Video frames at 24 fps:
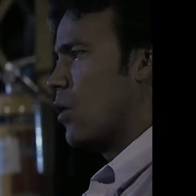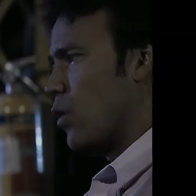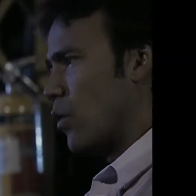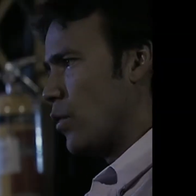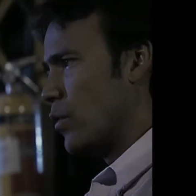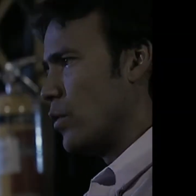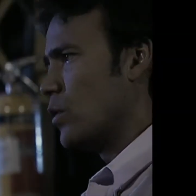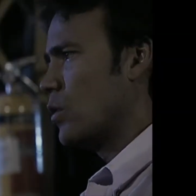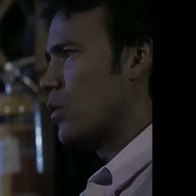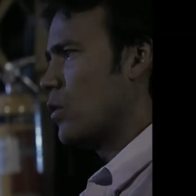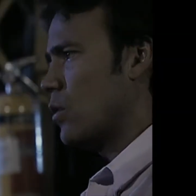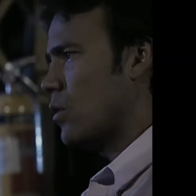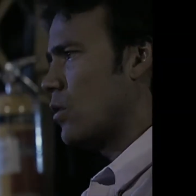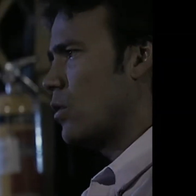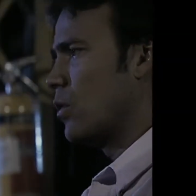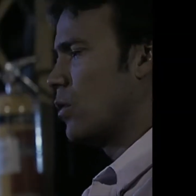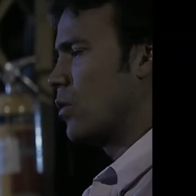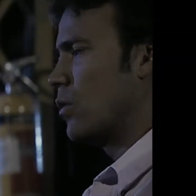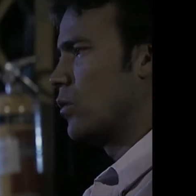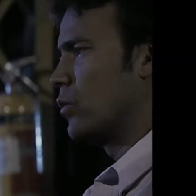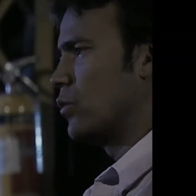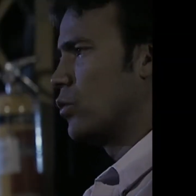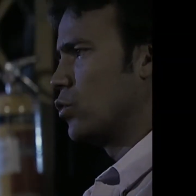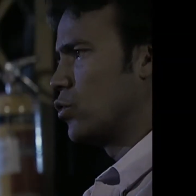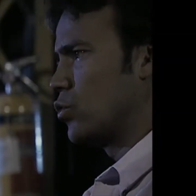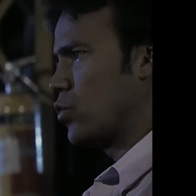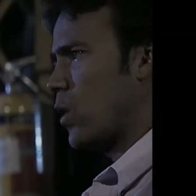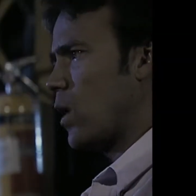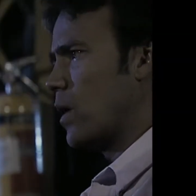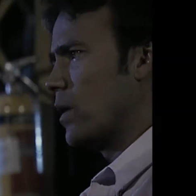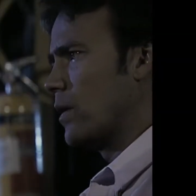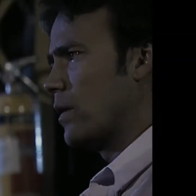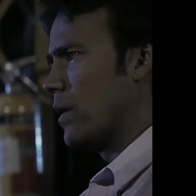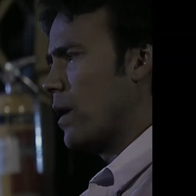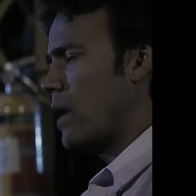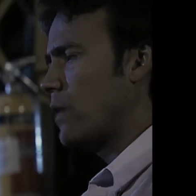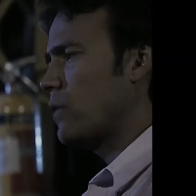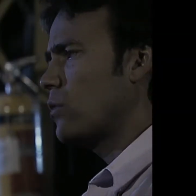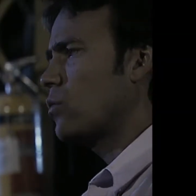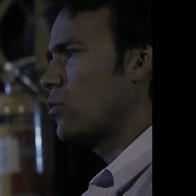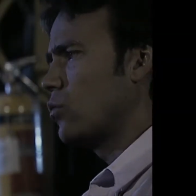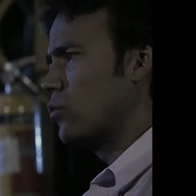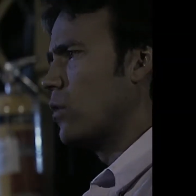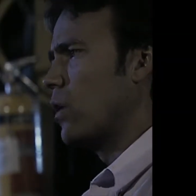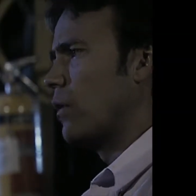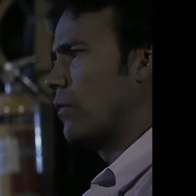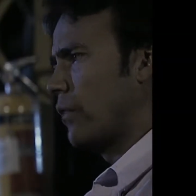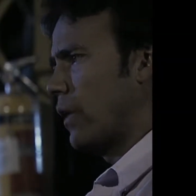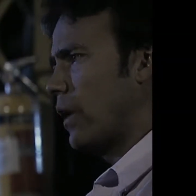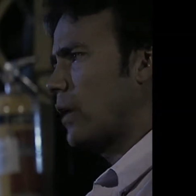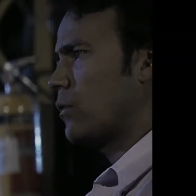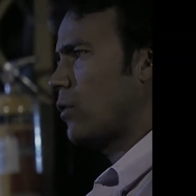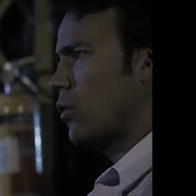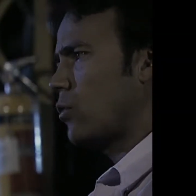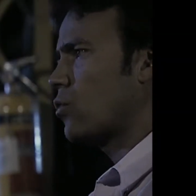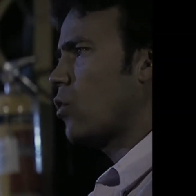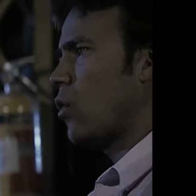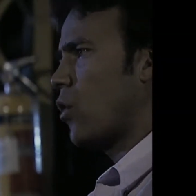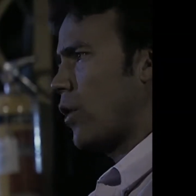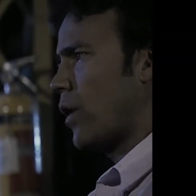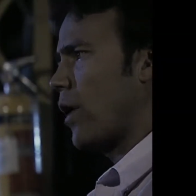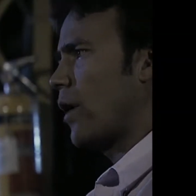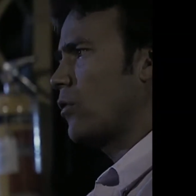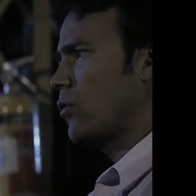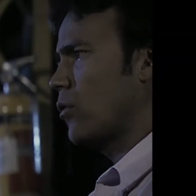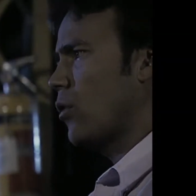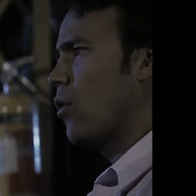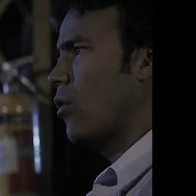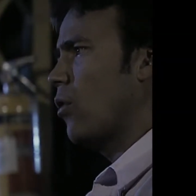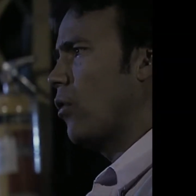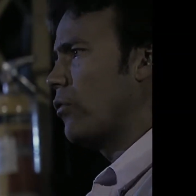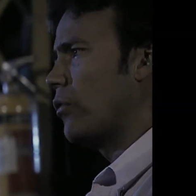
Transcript: Obvio, con, sus cualidades o sus defectos, correcto.